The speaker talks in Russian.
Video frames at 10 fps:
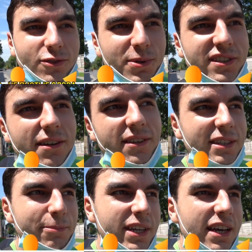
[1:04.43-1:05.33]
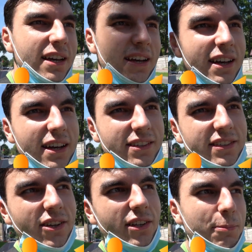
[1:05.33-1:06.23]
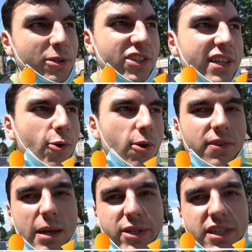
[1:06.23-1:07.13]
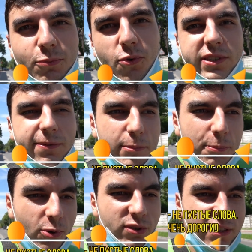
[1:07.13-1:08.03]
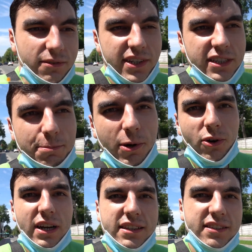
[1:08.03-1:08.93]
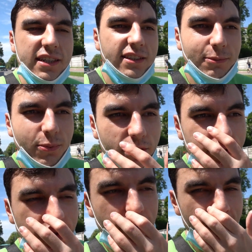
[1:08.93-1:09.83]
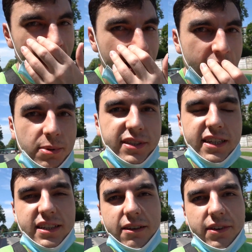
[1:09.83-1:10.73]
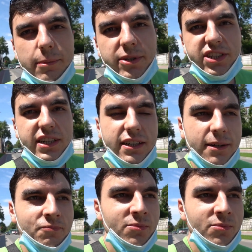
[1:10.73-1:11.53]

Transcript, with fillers: Но ну, представьте себе, я, не знаю, на протяжении какого времени не мог с вами просто выйти прогуляться, и тем более, что в последнее время же